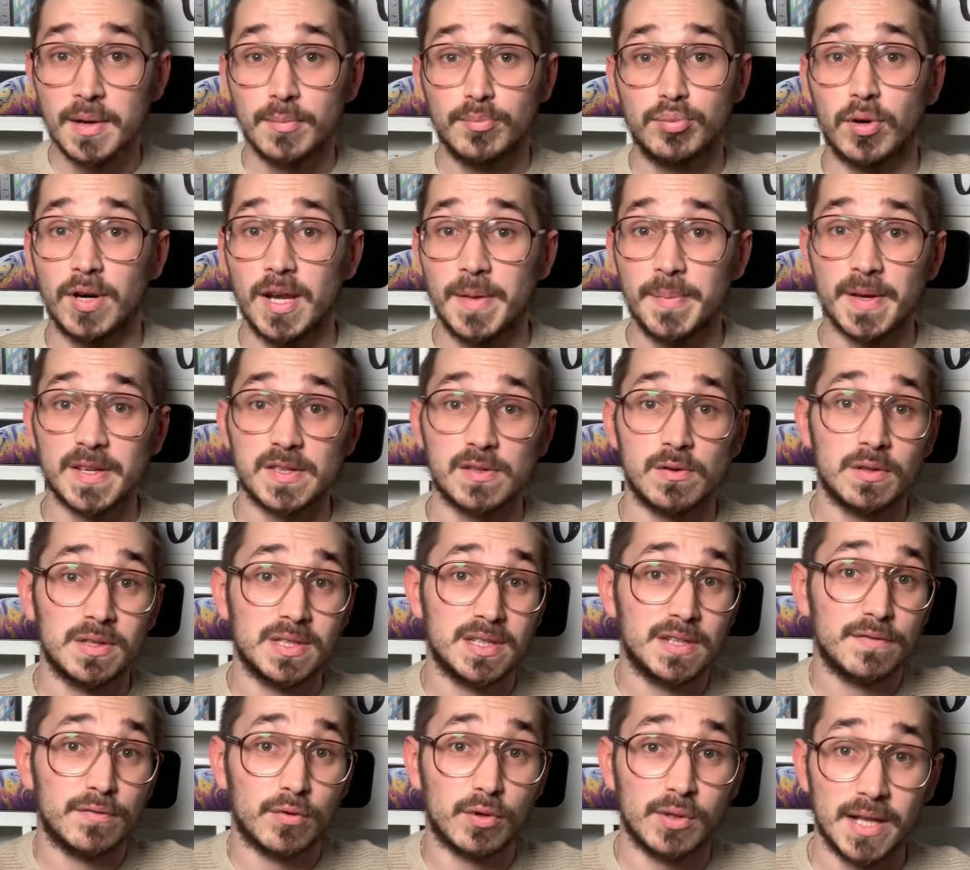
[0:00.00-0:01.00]
Pour les personnes
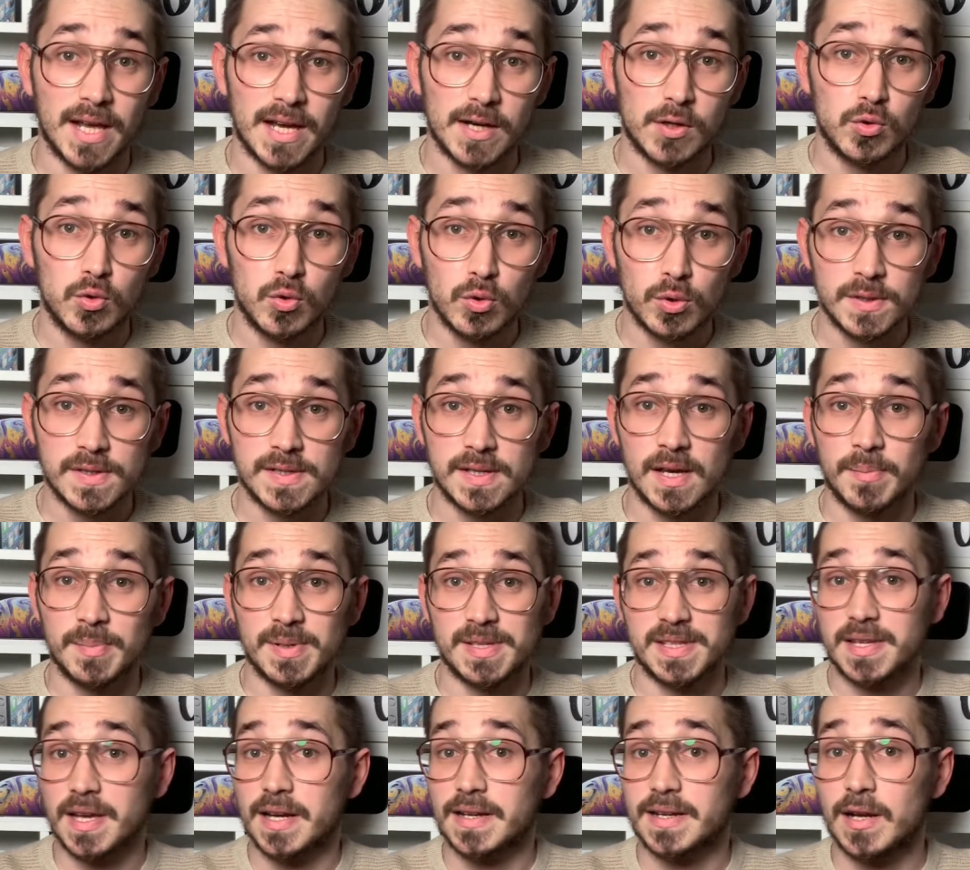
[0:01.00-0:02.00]
qui font de la course, hein,
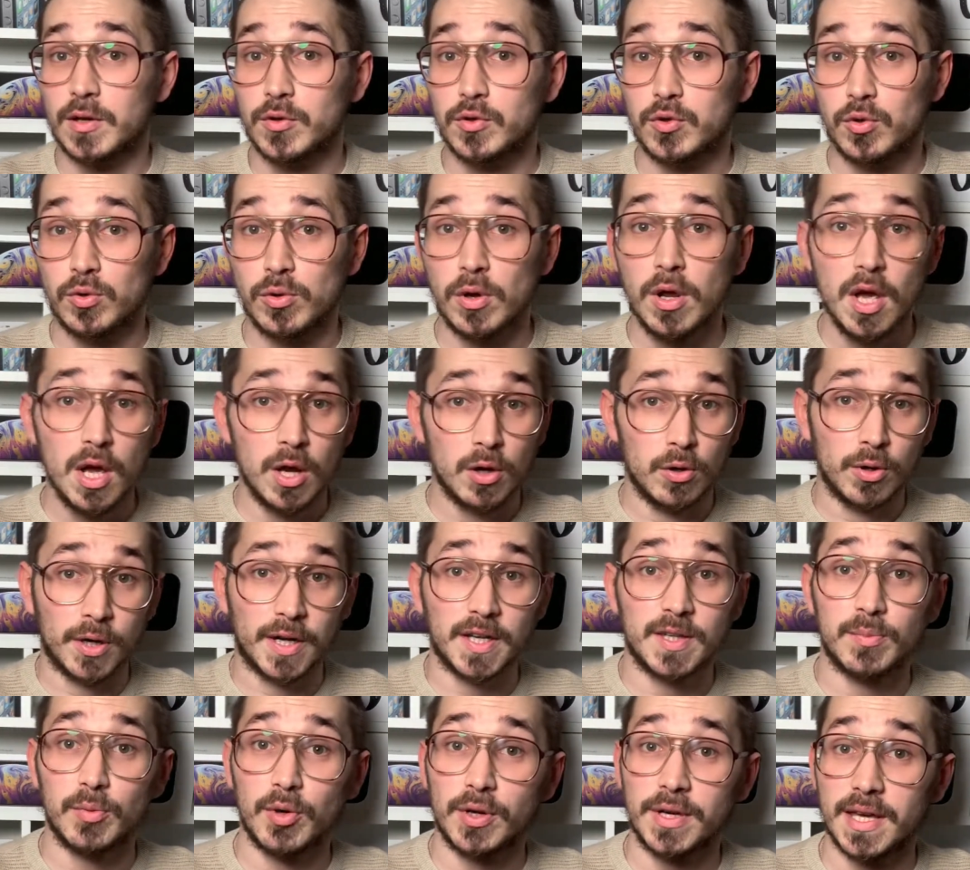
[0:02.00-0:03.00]
parce qu'elle calcule le
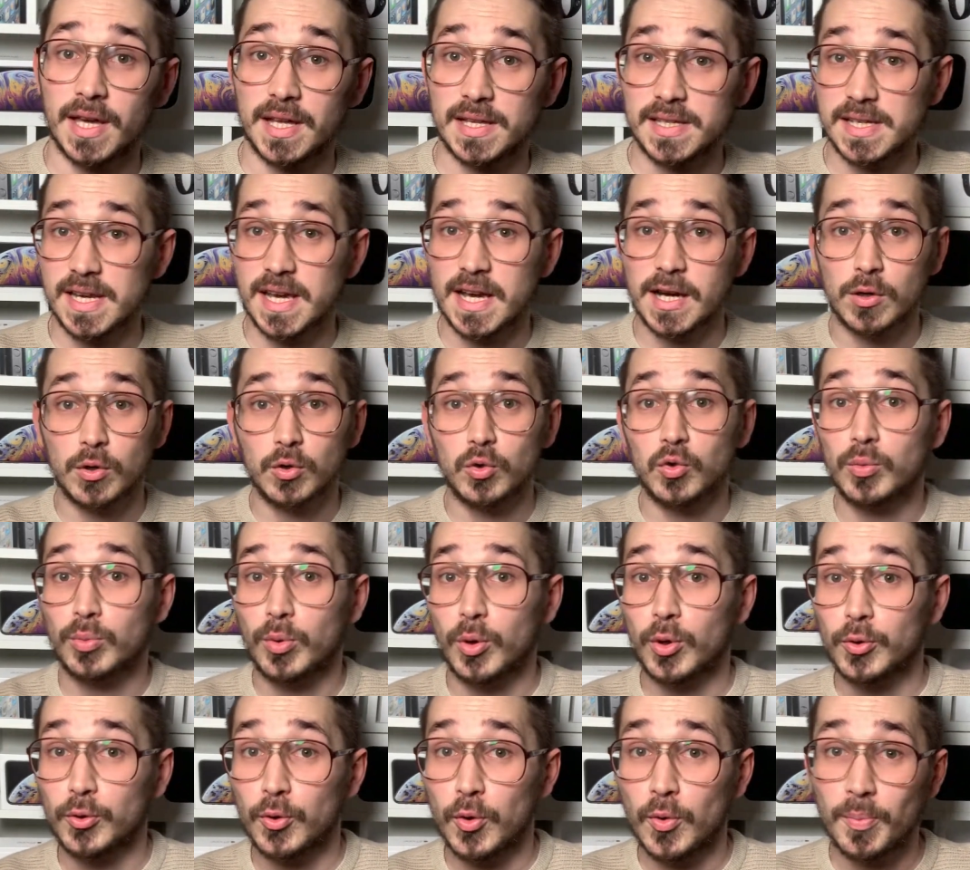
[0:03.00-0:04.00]
rythme cardiaque, le
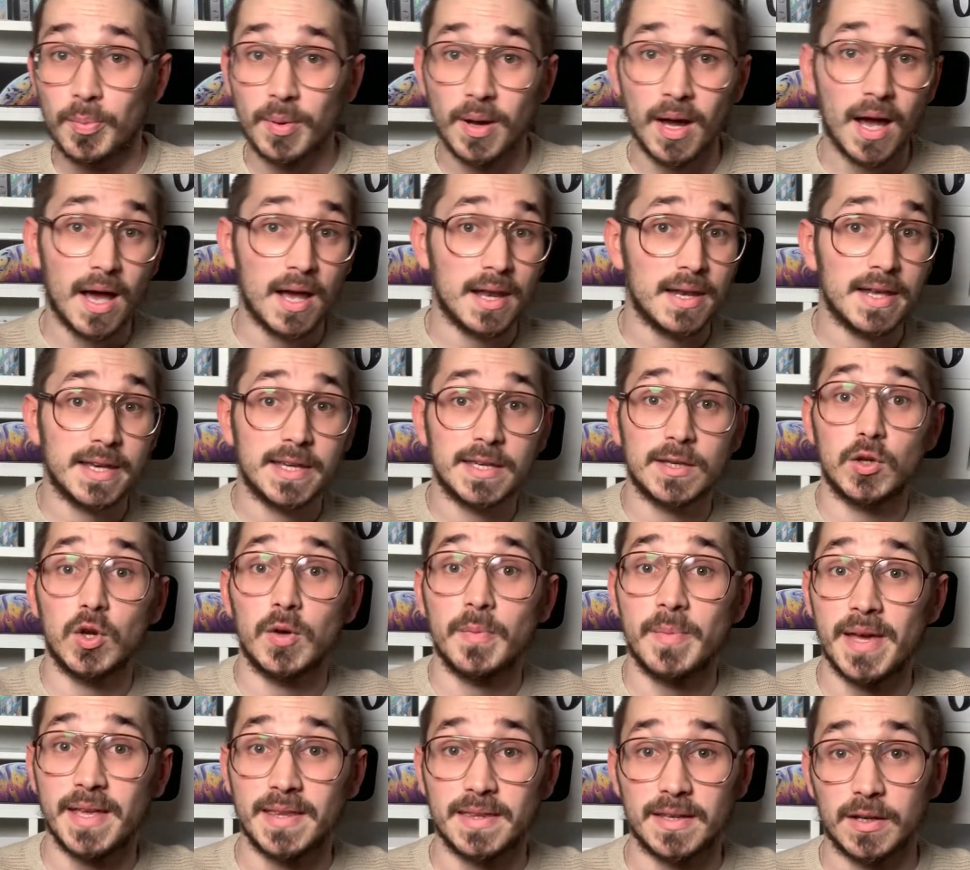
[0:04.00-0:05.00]
nombre de pas, les
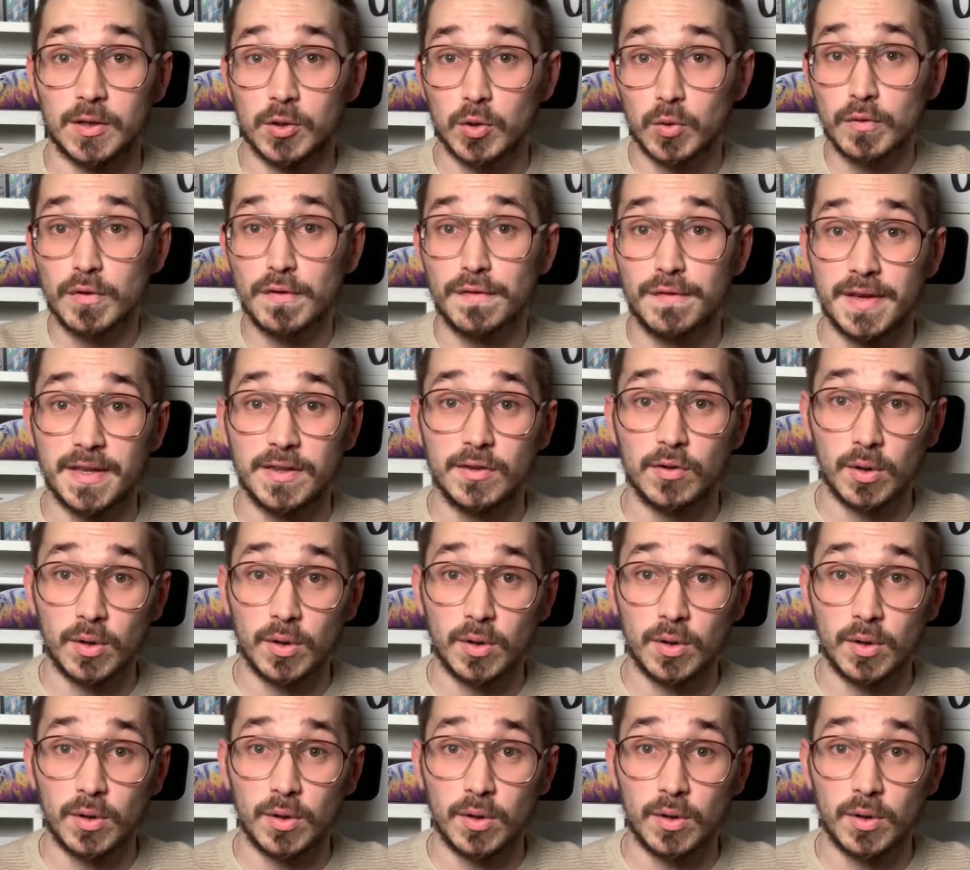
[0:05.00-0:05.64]
kilomètres hein, que vous faites